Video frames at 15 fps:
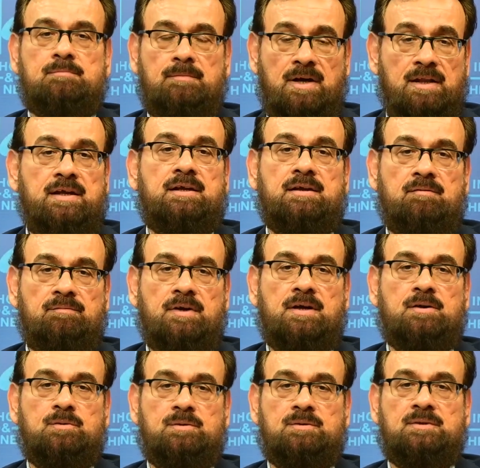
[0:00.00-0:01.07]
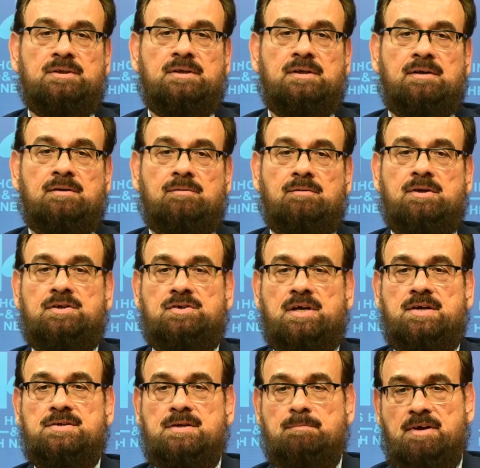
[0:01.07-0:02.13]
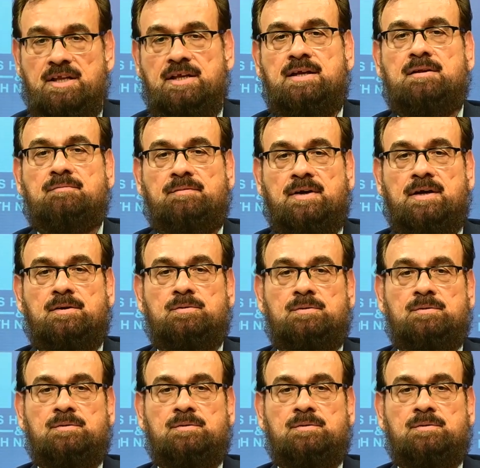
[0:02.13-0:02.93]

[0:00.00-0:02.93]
माली इन्फाक हो और चाहे ज़बानी इन्फाक